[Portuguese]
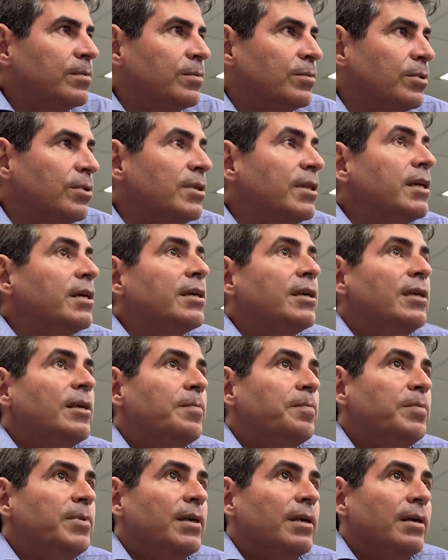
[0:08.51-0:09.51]
toda a
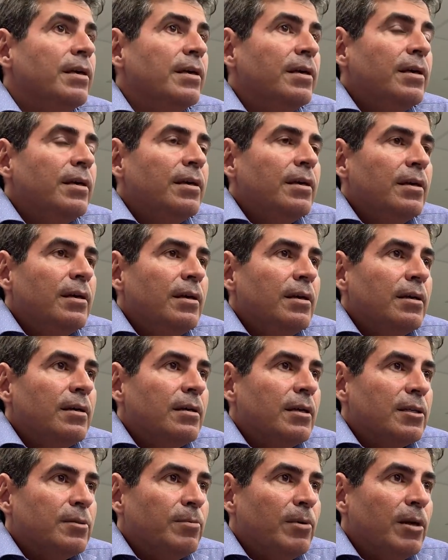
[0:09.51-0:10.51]
equipe,
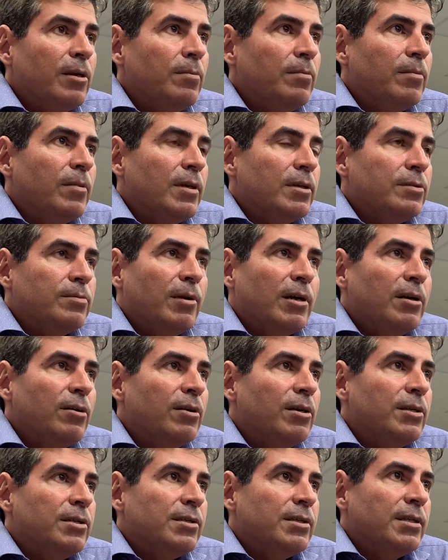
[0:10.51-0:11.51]
as, mai as
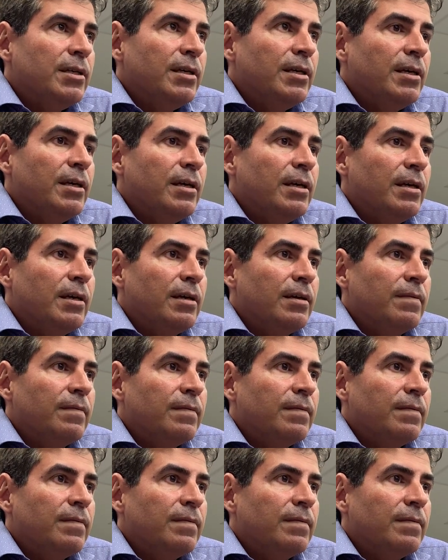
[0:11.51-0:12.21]
maiores eh,